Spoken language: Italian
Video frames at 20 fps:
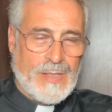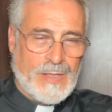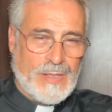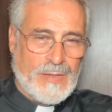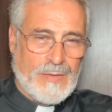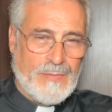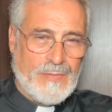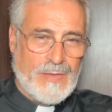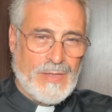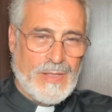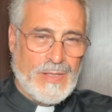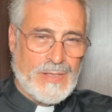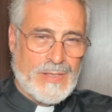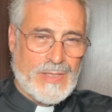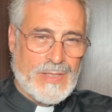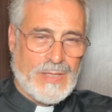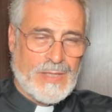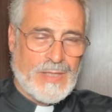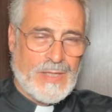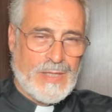che viene
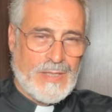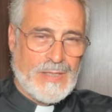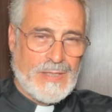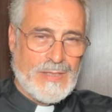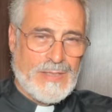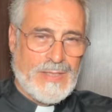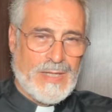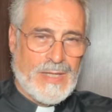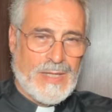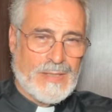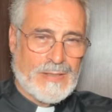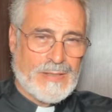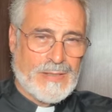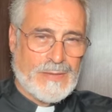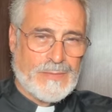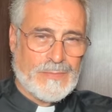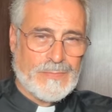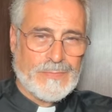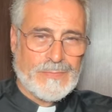sacralizzata